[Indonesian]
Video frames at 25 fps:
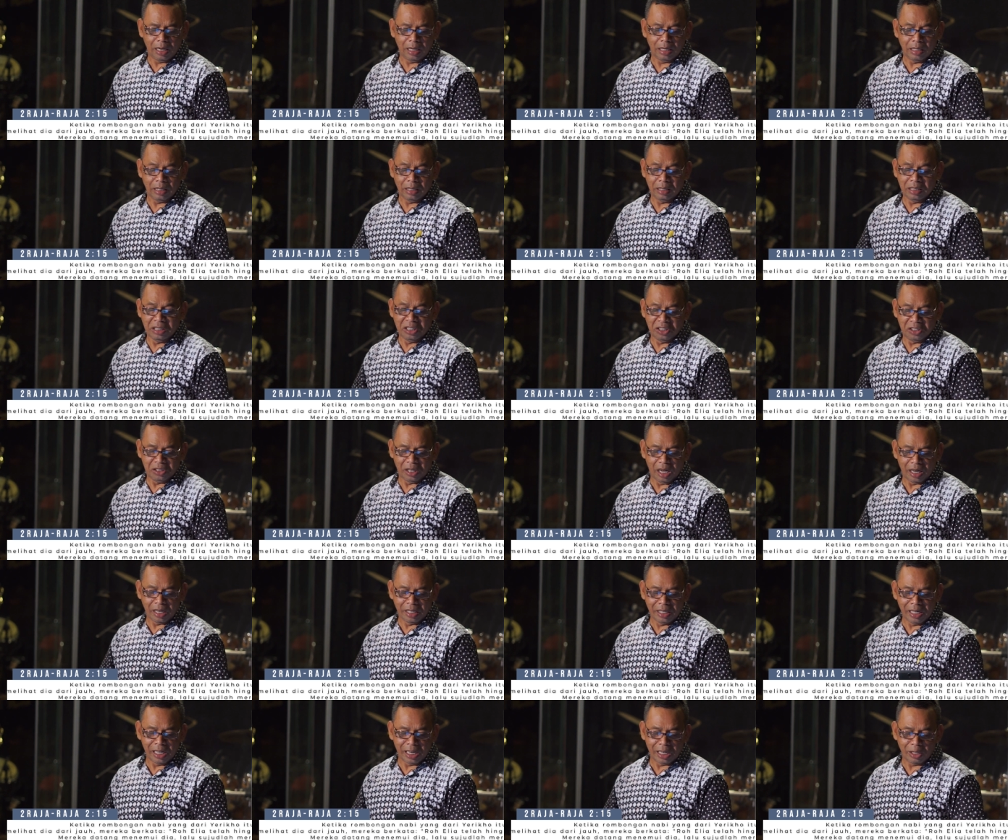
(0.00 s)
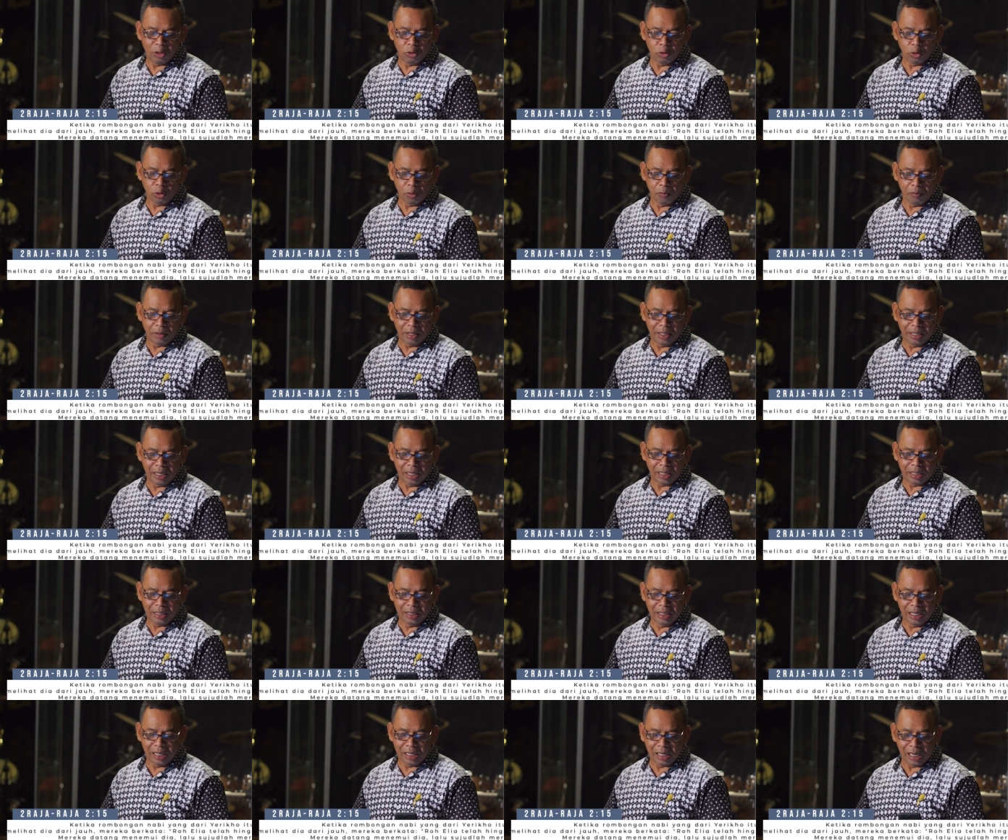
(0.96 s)
yang dari Yeriko itu melihat
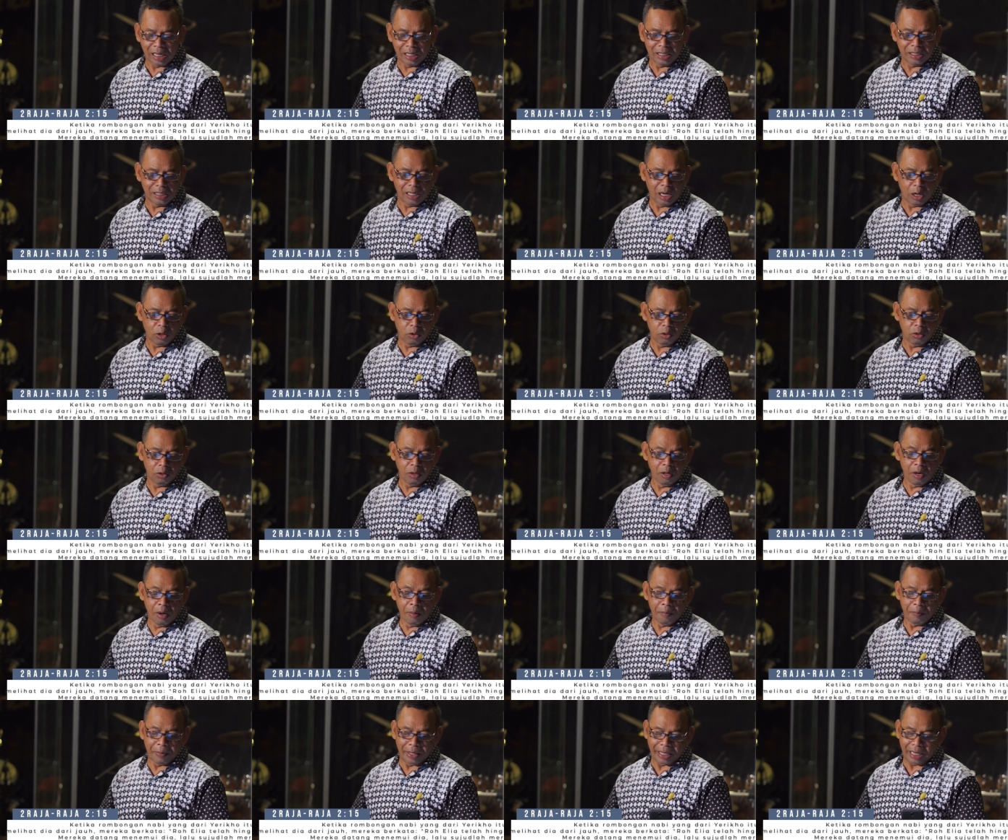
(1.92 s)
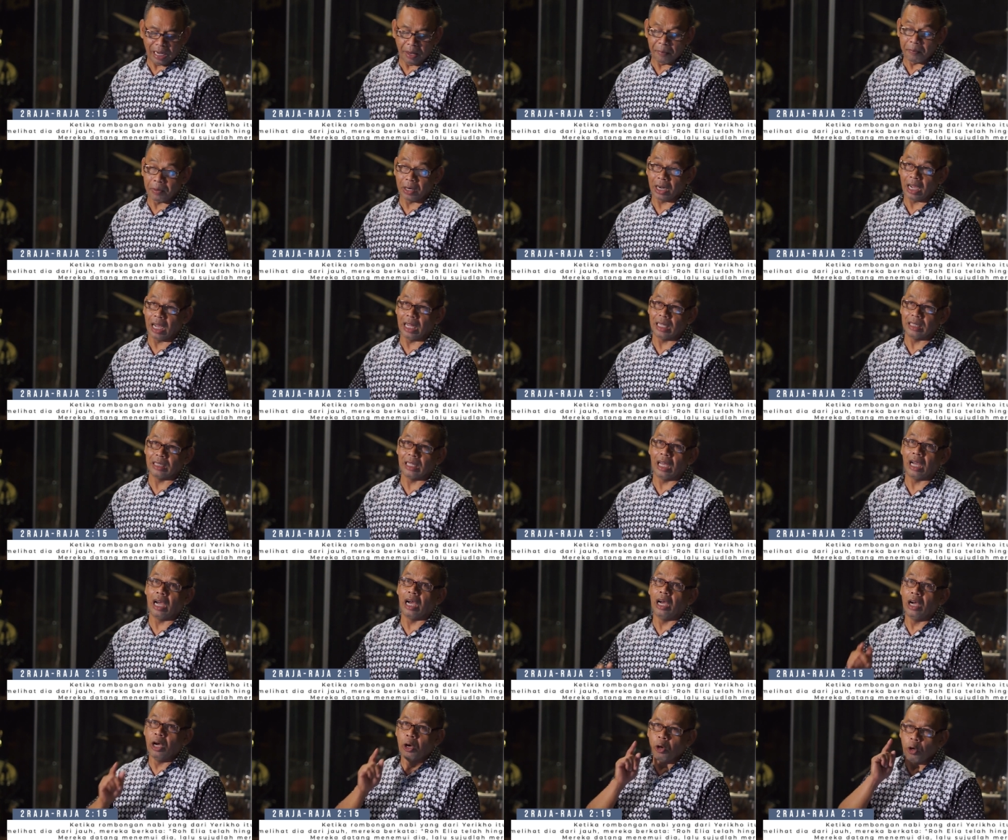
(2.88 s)
dia dari jauh. Mereka
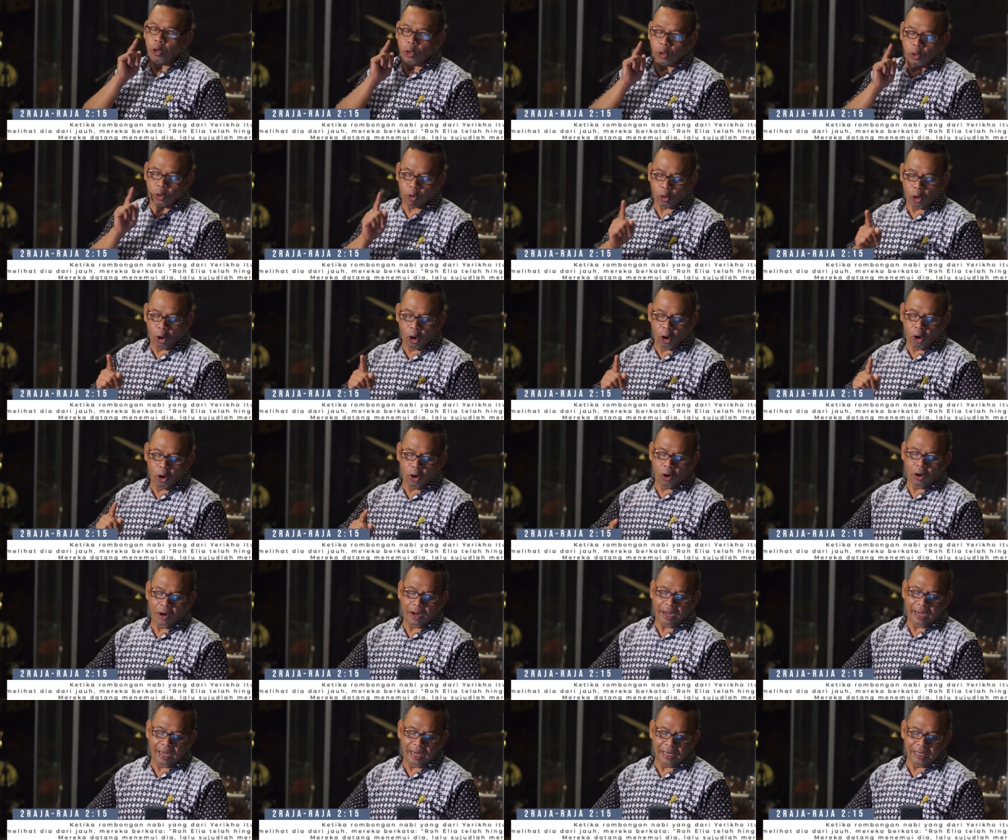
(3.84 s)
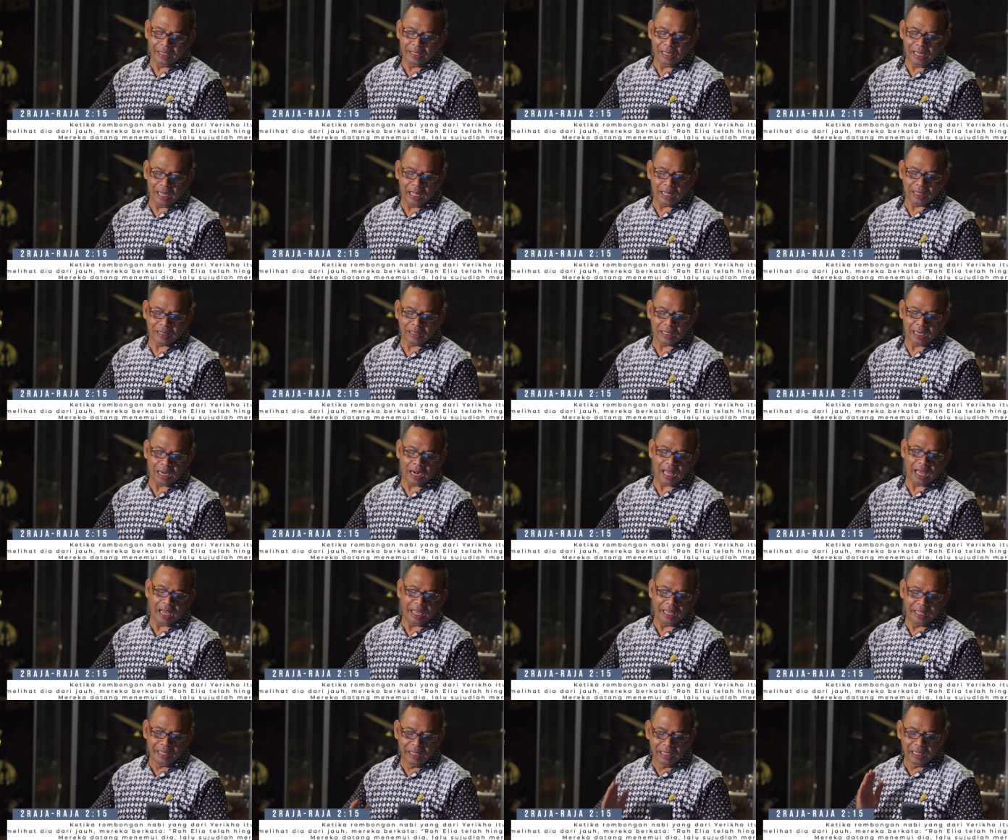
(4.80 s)
berkata, roh Elia telah
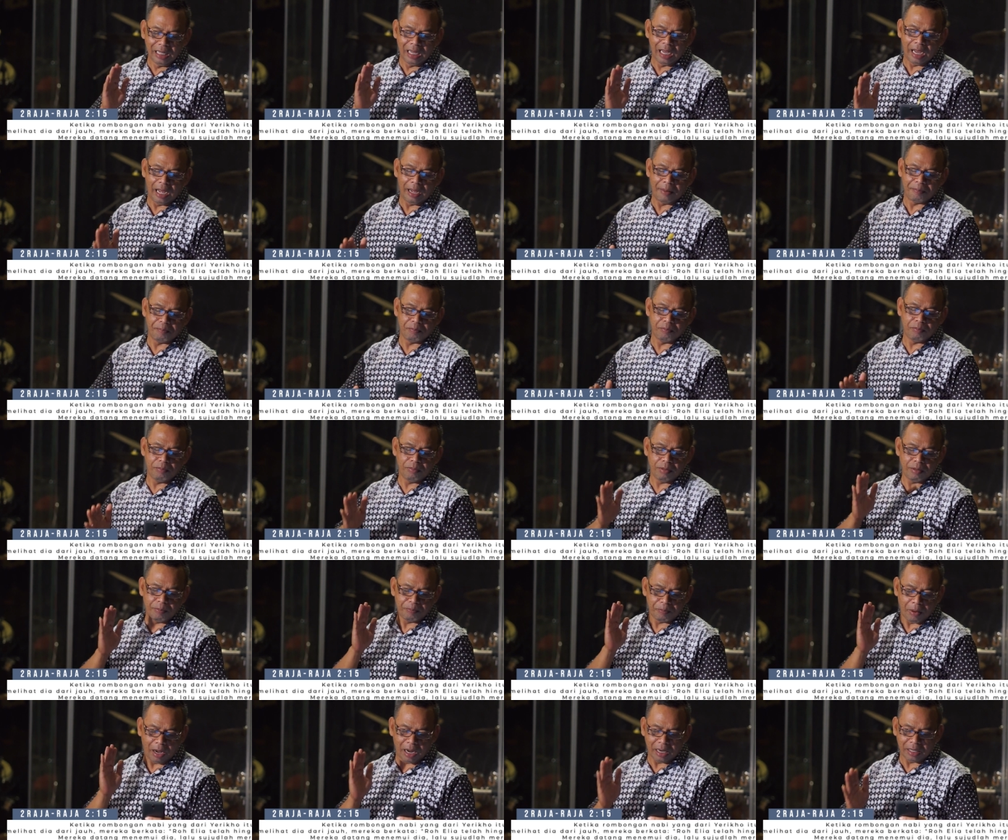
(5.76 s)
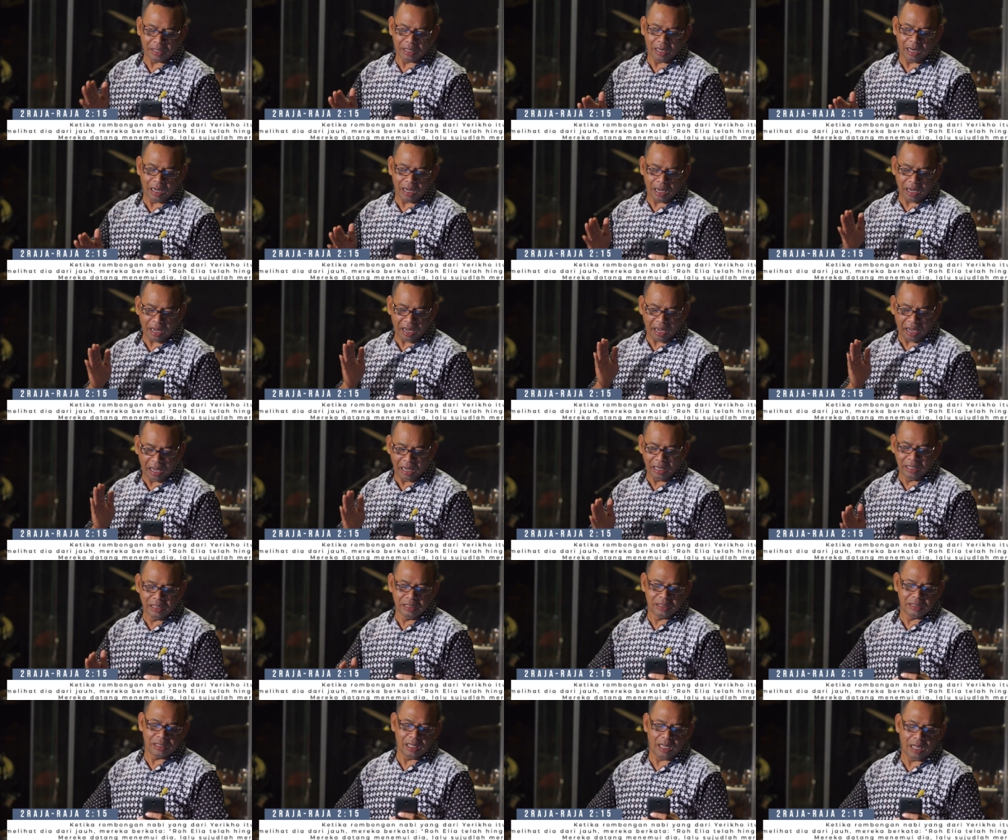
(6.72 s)
hingga pada
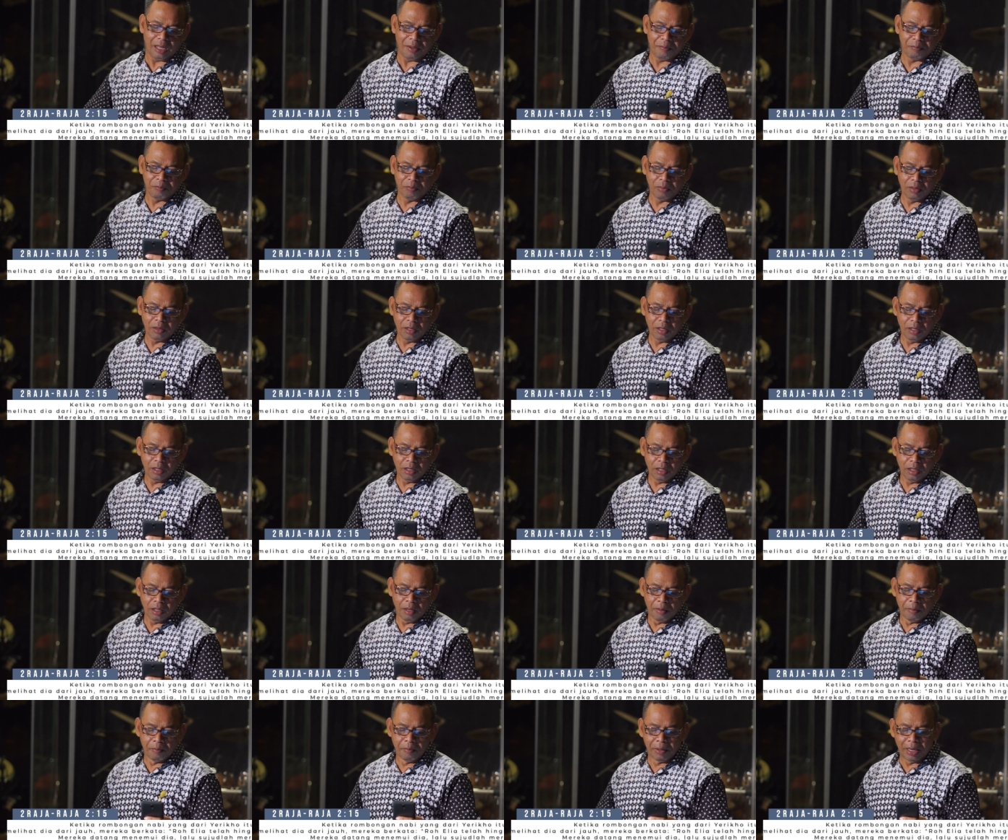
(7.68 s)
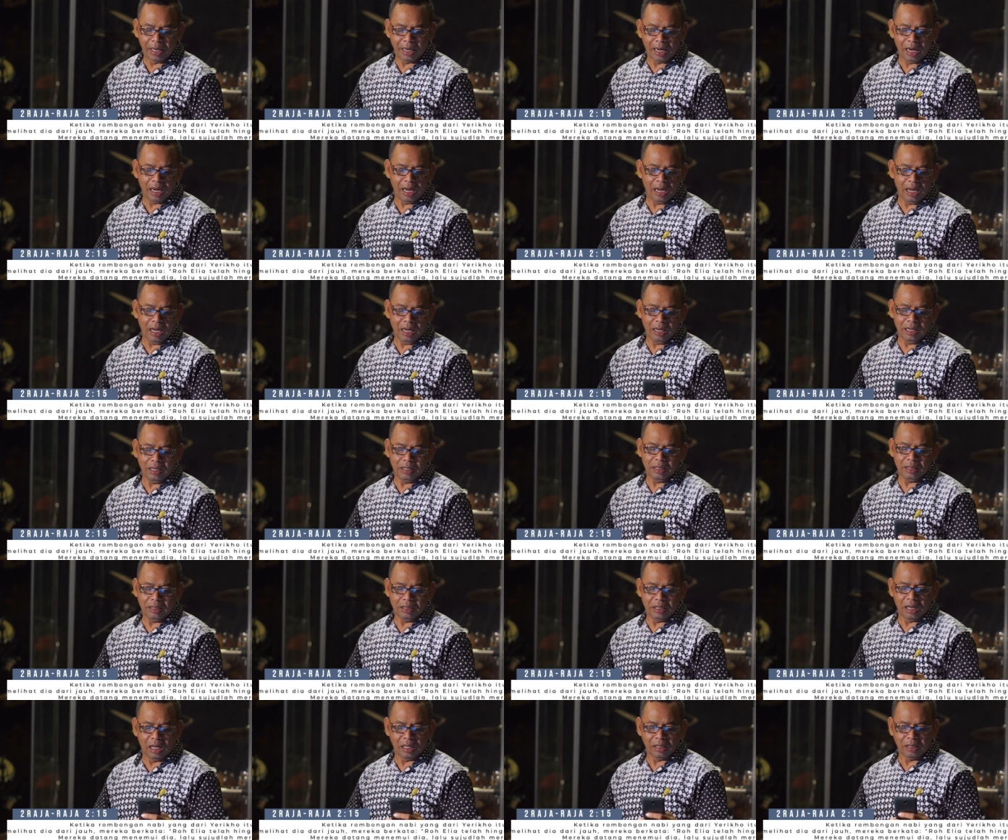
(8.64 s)
Elisa. Mereka
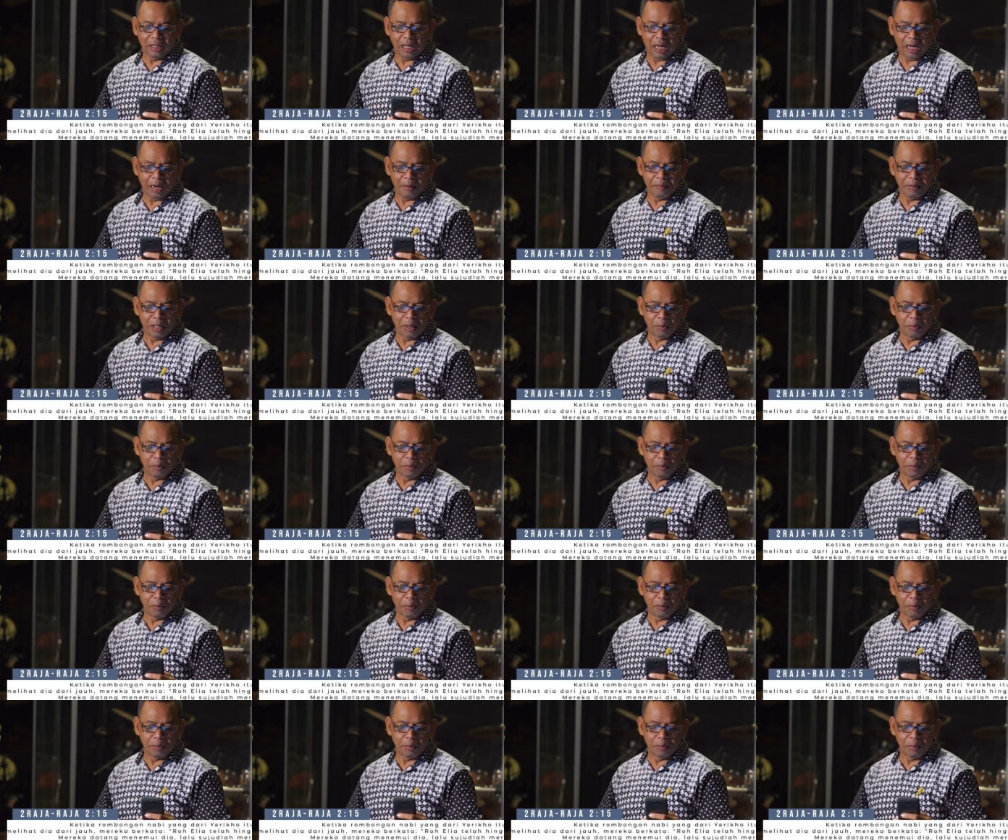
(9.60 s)
datang